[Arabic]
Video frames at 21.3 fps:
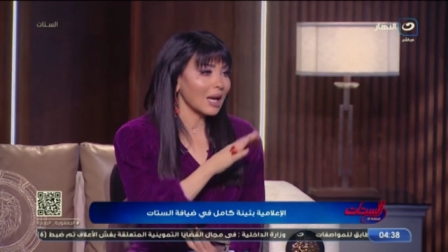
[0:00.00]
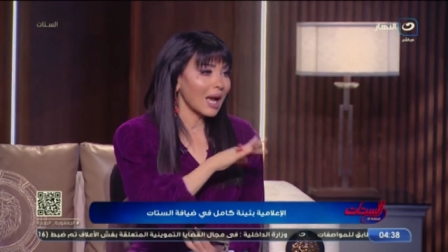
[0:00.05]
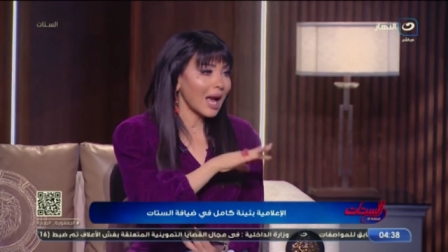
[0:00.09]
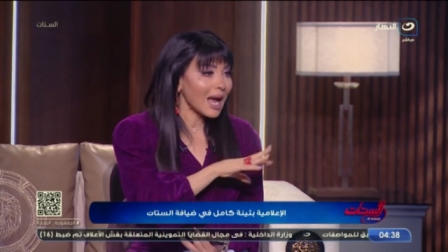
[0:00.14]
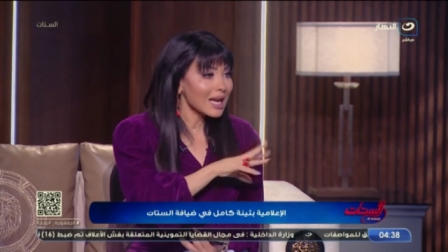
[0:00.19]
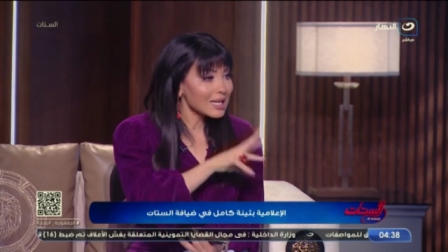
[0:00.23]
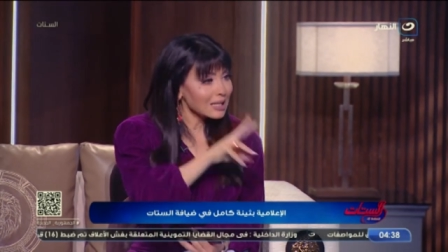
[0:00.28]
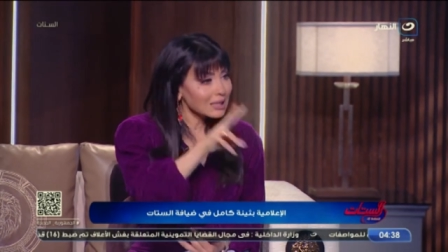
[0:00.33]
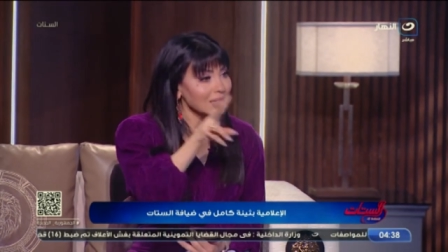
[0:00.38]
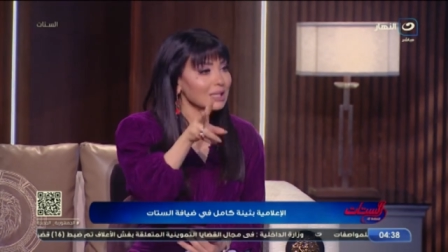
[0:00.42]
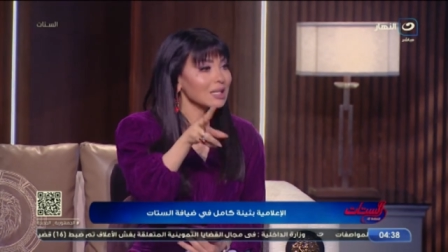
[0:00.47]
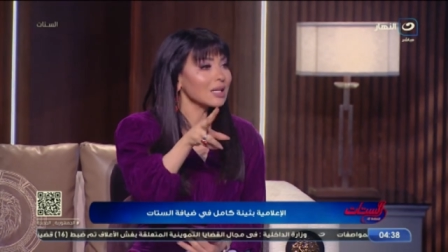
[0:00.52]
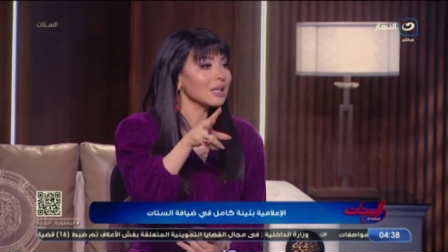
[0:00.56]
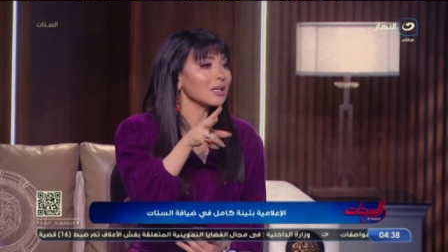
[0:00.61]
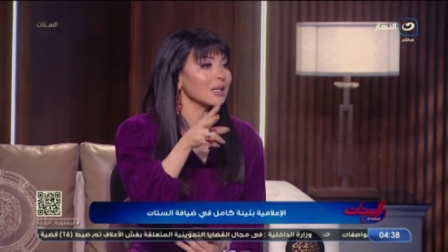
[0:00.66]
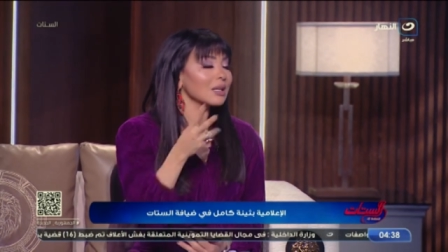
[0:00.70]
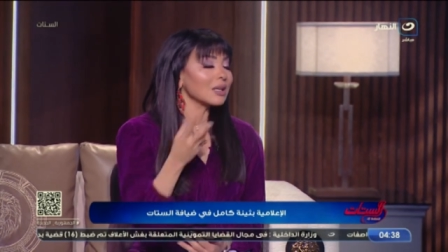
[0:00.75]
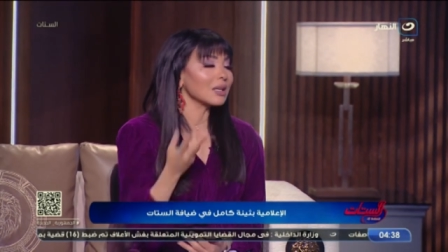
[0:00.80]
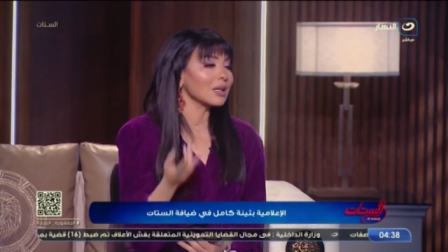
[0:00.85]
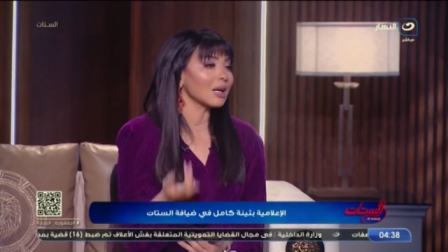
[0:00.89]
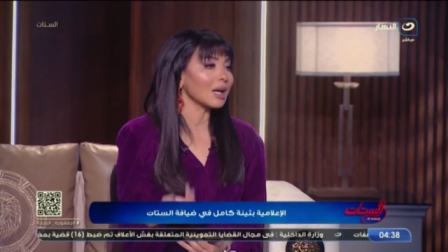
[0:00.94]
عكس
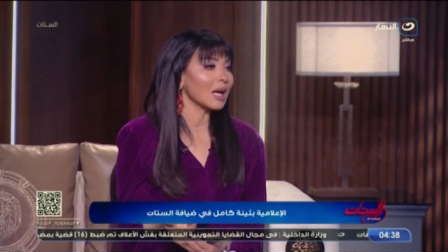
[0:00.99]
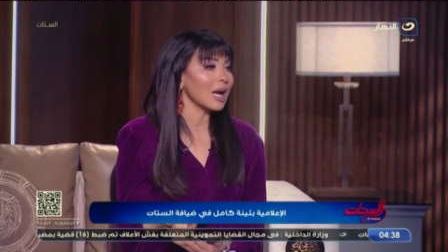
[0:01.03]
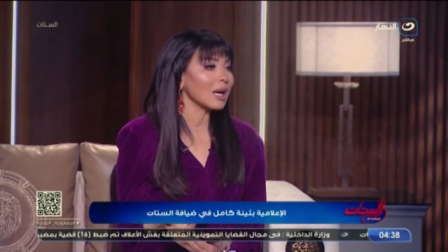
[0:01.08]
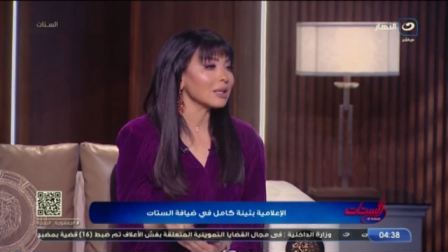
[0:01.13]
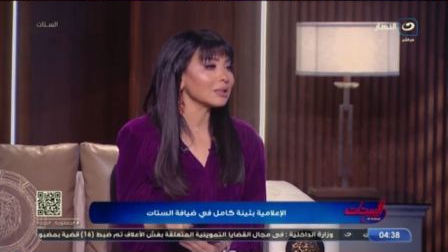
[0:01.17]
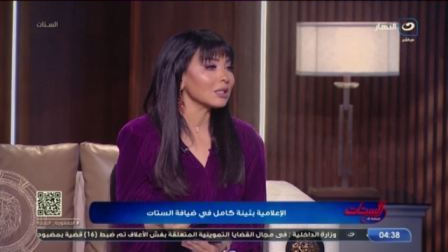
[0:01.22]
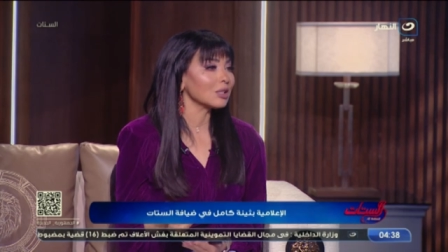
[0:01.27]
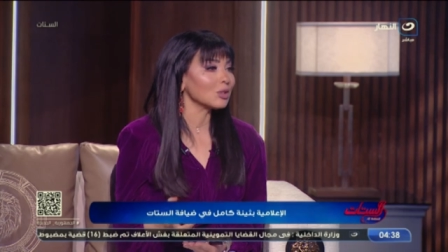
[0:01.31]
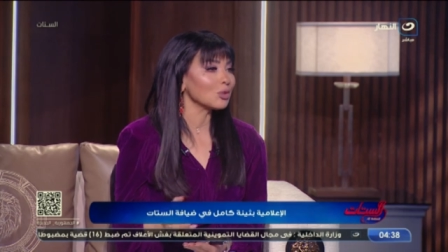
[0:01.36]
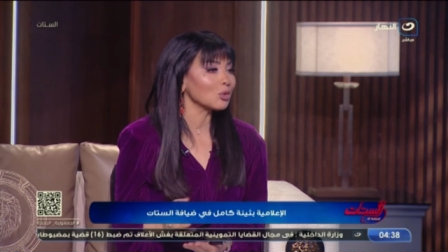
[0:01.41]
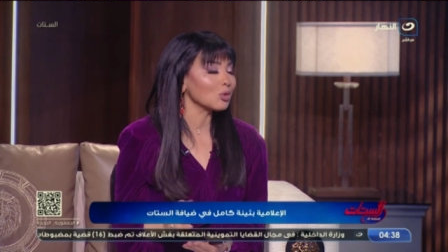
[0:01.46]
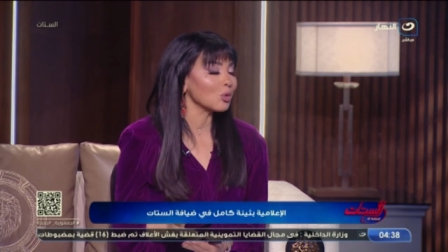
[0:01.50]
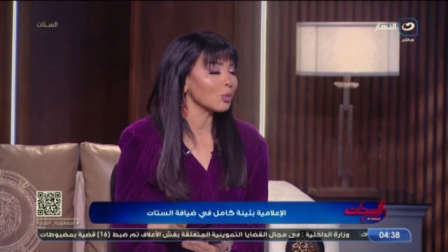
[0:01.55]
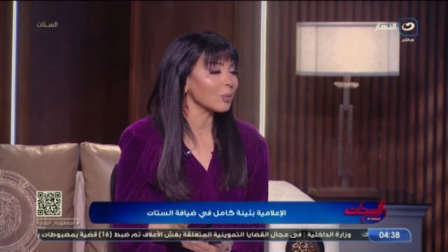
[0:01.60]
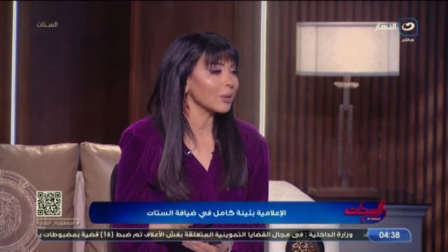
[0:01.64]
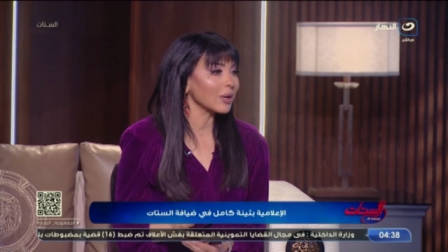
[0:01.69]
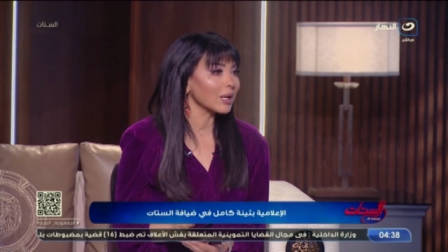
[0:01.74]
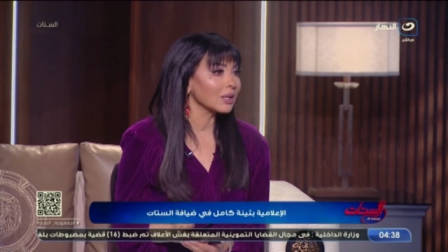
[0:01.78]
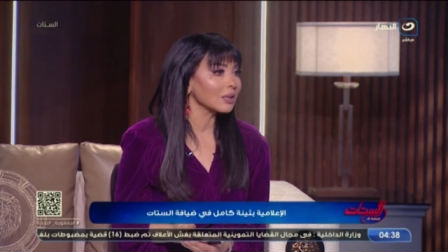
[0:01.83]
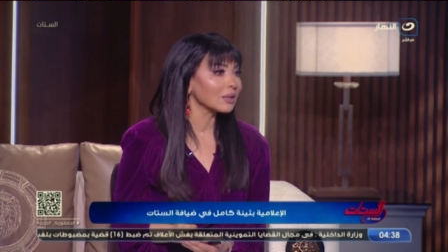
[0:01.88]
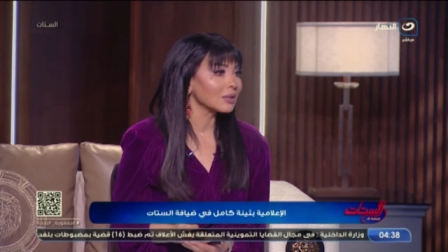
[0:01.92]
عكس النجوميه